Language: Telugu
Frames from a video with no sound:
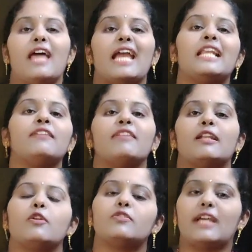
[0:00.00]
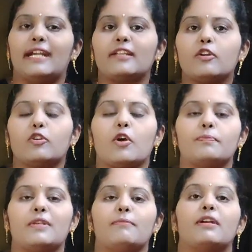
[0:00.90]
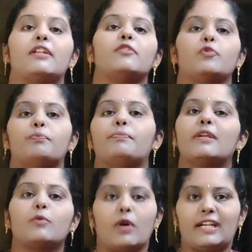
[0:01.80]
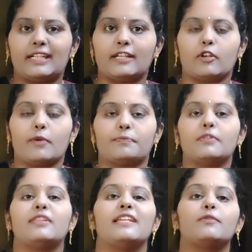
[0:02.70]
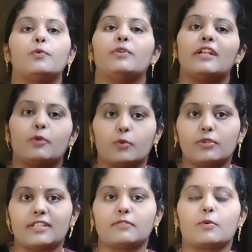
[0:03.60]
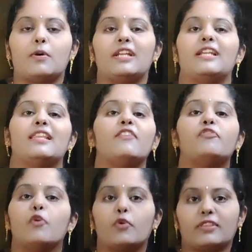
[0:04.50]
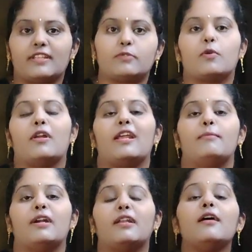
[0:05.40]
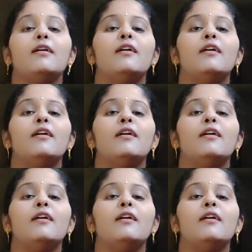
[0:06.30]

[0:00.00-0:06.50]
డైలీ వేర్ లో సైడ్ కట్ టాప్స్ అనమాట సూపర్ క్వాలిటీ టాప్స్ తీసుకుంటే టూ తీసుకోవాలి లేదా ఫోర్ తీసుకోవాలి అనమాట